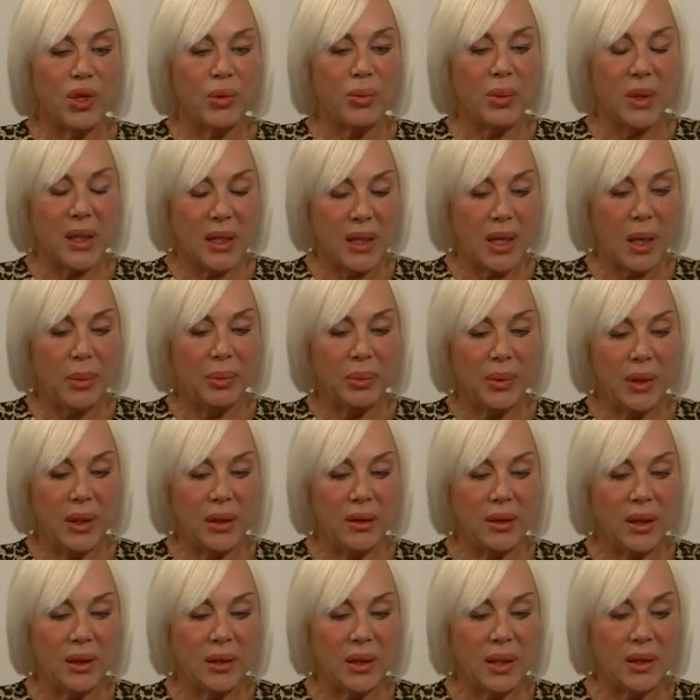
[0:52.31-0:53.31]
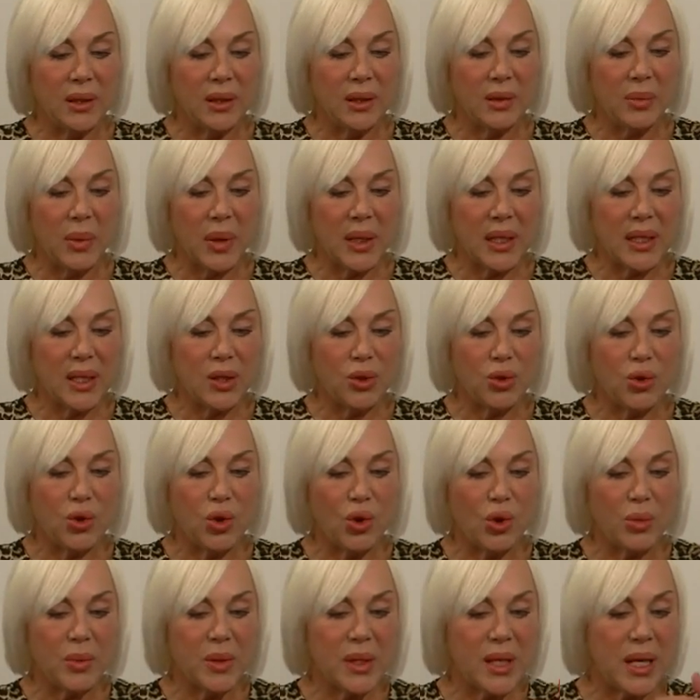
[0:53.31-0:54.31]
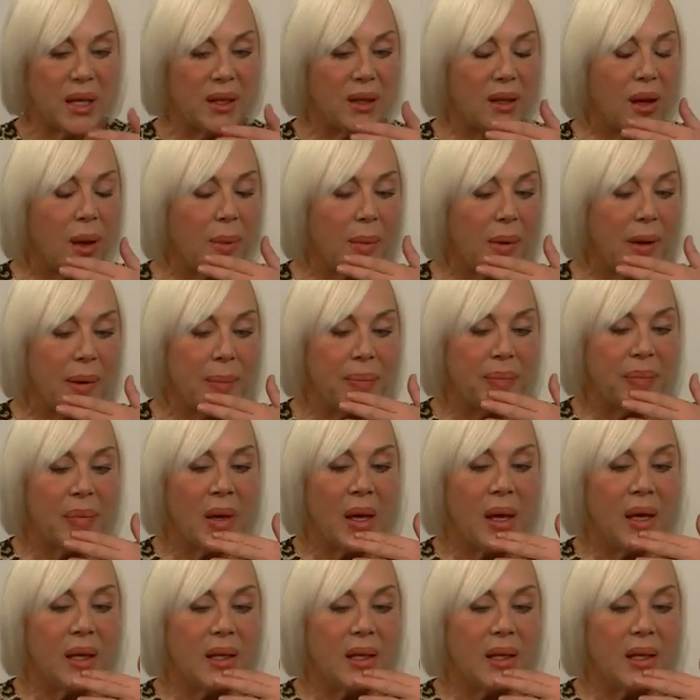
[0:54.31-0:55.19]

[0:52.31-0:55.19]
Şimdi kitaplarını da tanıtmak istiyorum senin ama